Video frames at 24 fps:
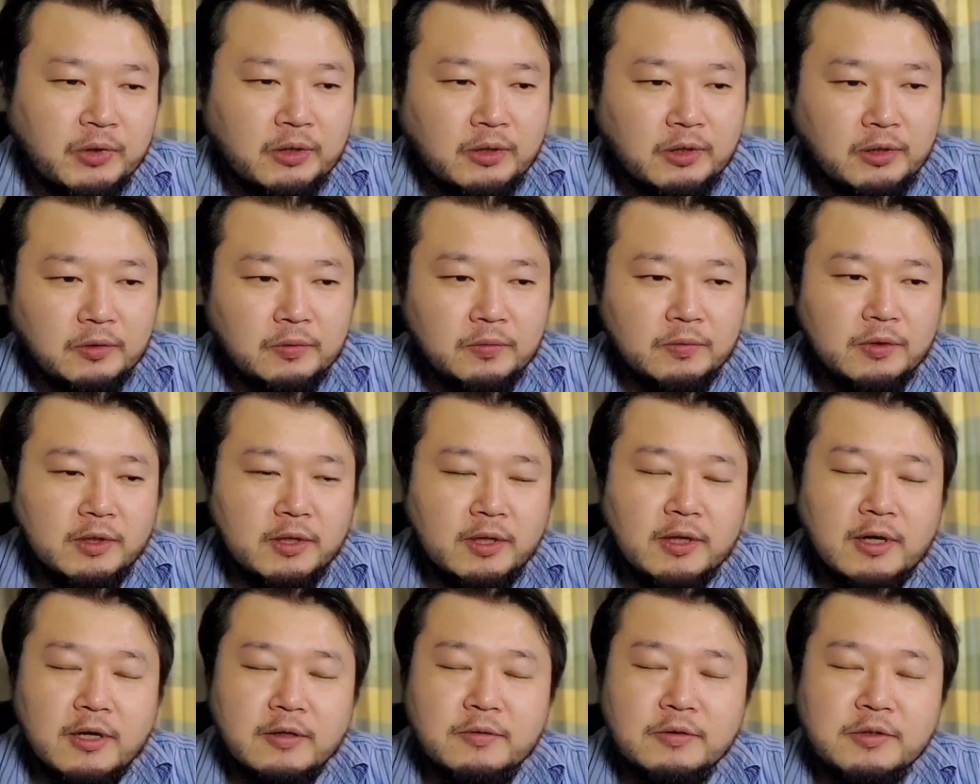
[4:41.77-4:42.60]

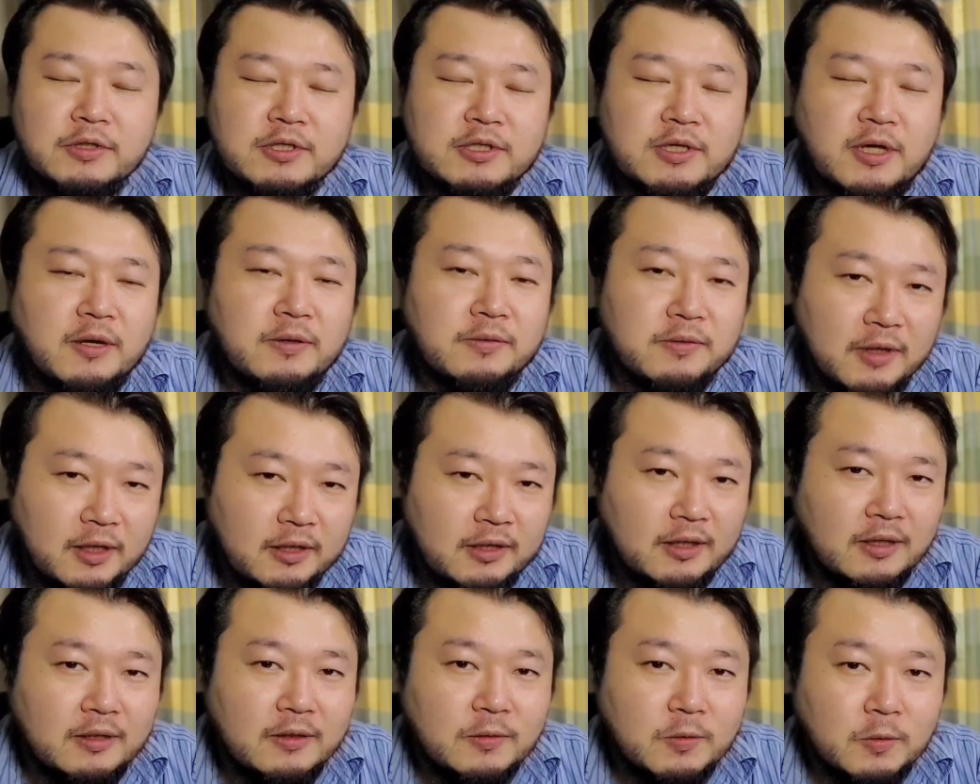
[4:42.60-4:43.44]
長く使う
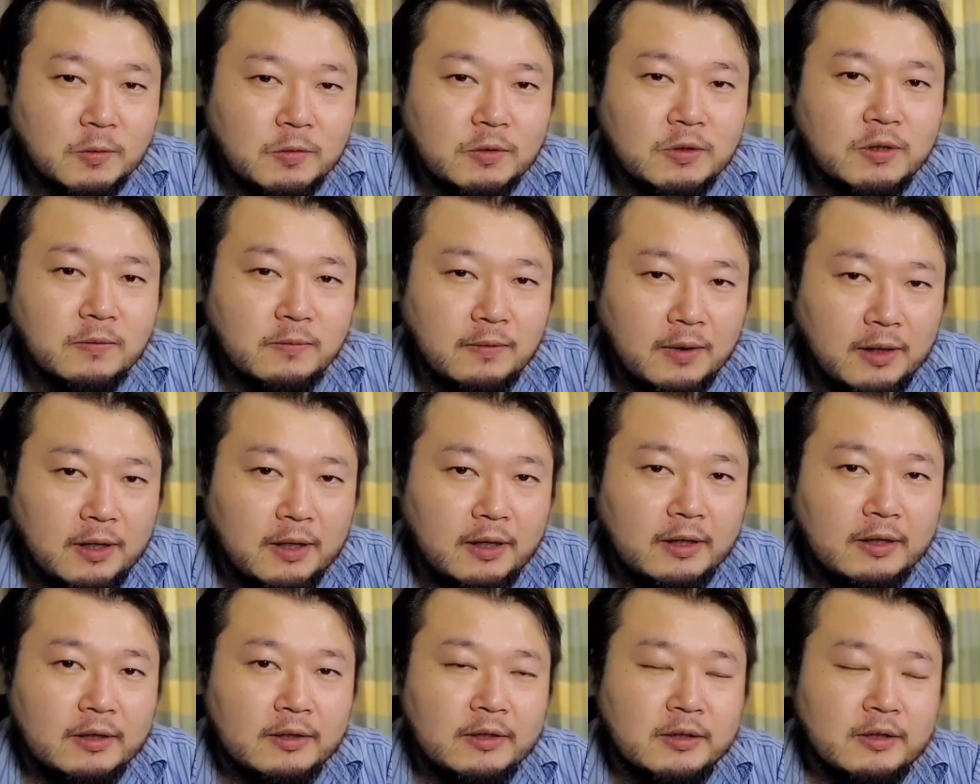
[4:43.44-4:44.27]
方にとって
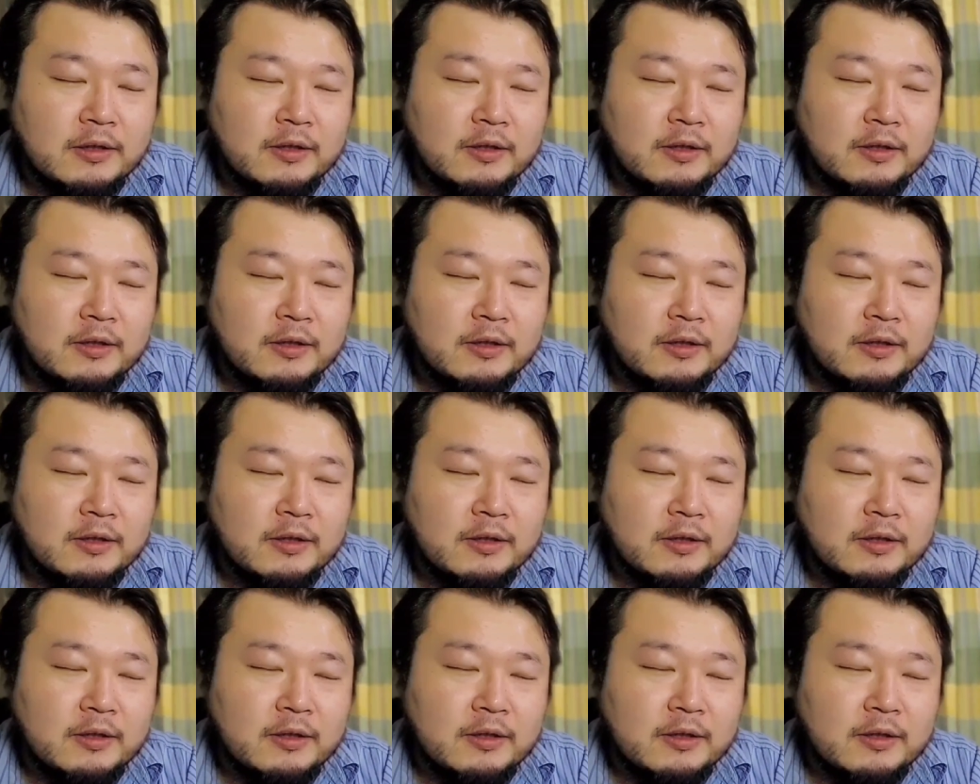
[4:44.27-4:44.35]
は、